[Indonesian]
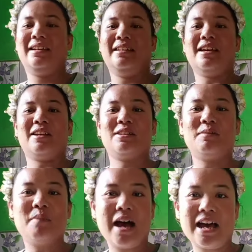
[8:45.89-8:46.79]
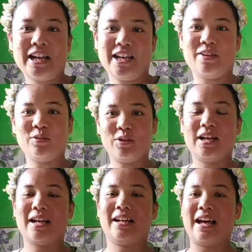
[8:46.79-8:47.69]
dari kemarin
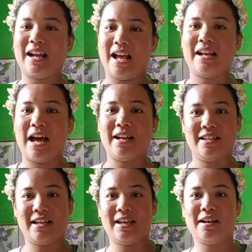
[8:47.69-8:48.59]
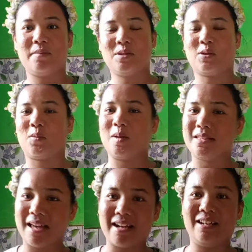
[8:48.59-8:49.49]
ngayunkan karena anak adik saya nggak bisa ke rumah
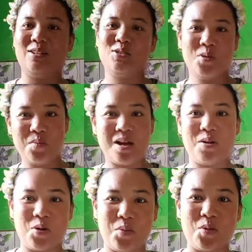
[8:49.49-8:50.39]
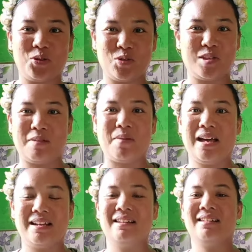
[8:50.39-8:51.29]
sakit coba lo ngomong itu kayak mana